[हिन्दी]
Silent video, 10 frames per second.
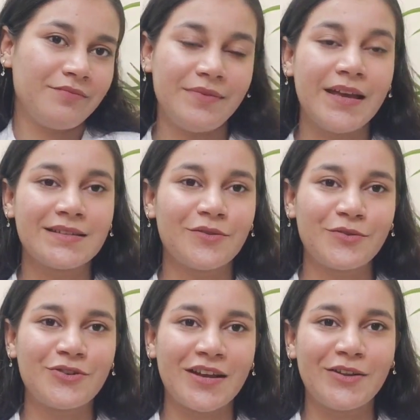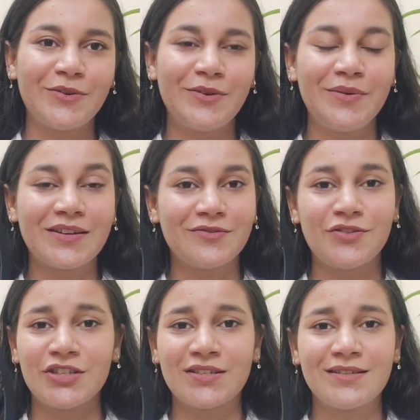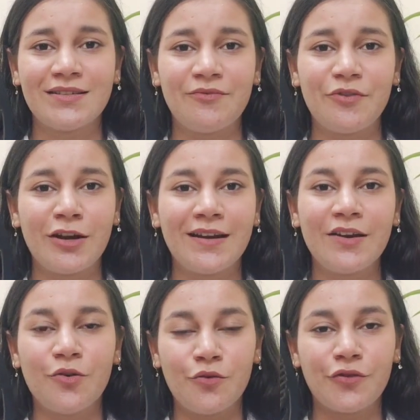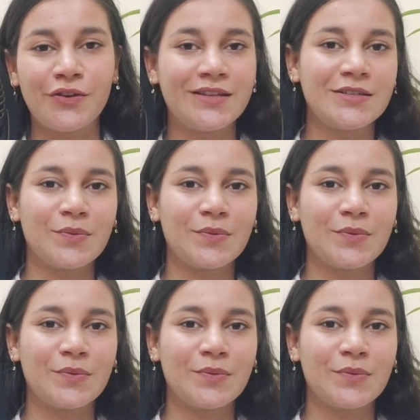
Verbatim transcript: भी ऐसा कुछ चाहिए तो यू कैन जस्ट डेफिनेटली गो फॉर दिस